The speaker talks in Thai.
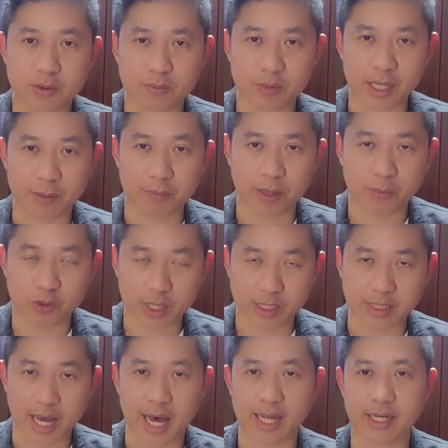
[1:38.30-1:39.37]
สมเด็จพระพุทธ
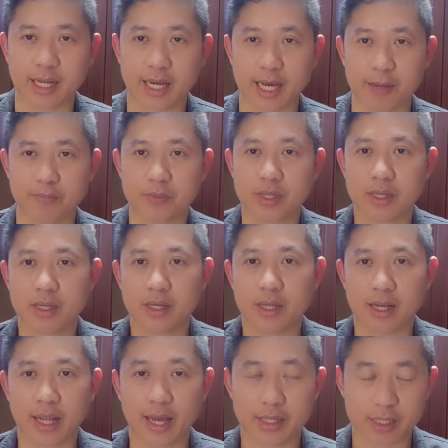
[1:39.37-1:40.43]
จารย์นะครับ
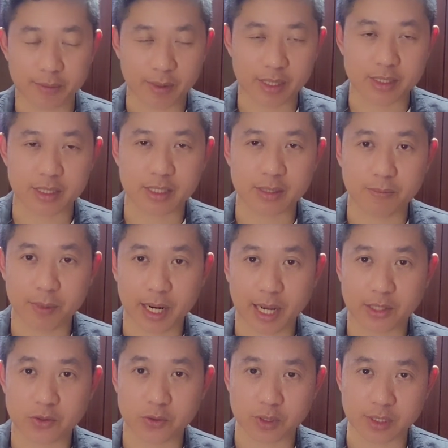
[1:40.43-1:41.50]
และที่มันคือพ
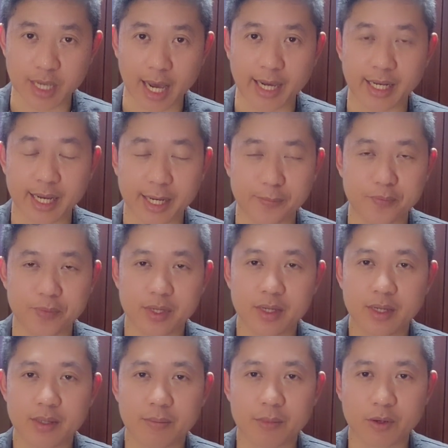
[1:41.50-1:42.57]
ระส่วนใหญ่นะครับ
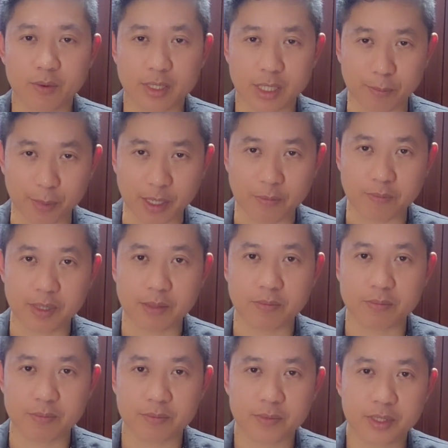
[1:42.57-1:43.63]
ไม่ว่าจะเป็นพิ
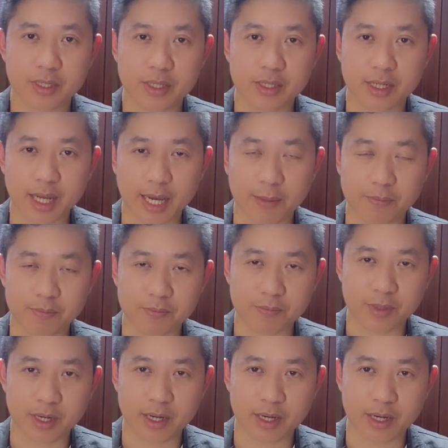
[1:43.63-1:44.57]
มพ์นะครับ